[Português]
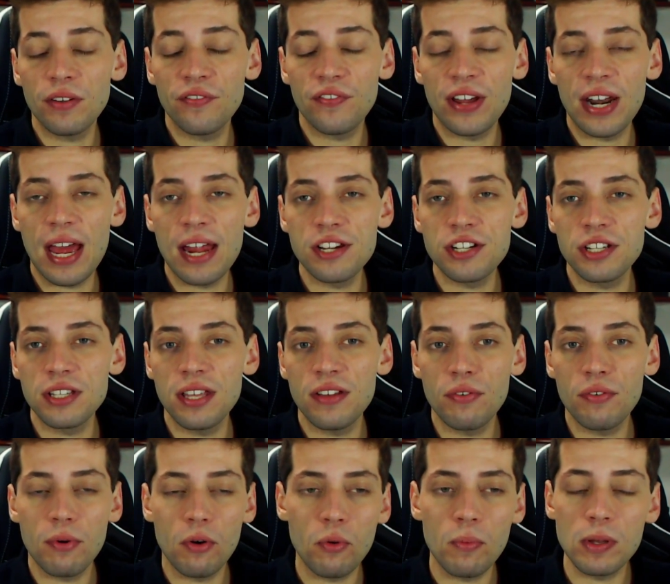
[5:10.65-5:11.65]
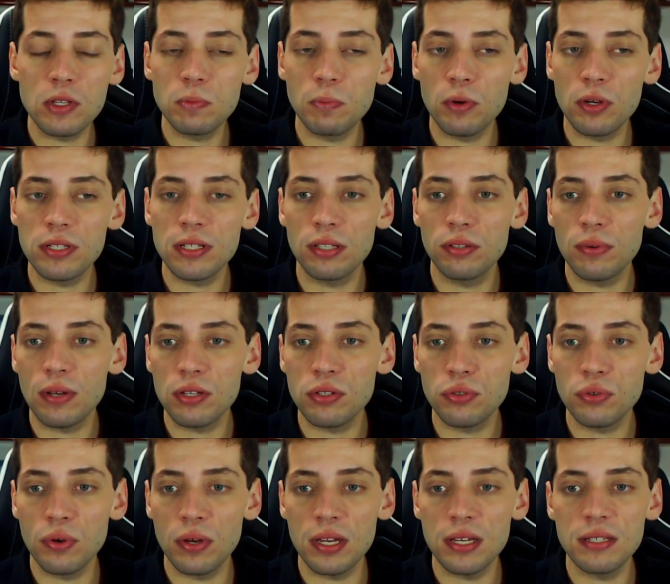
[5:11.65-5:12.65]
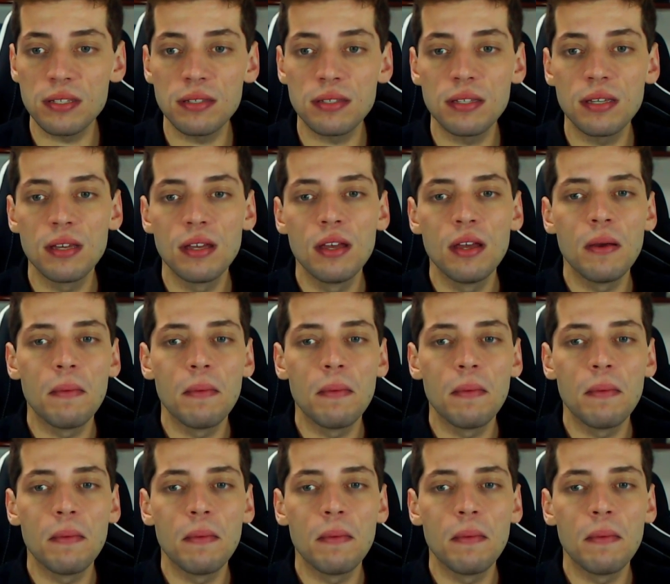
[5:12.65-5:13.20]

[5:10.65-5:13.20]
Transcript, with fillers: Fnatic teve algumas boas atuações,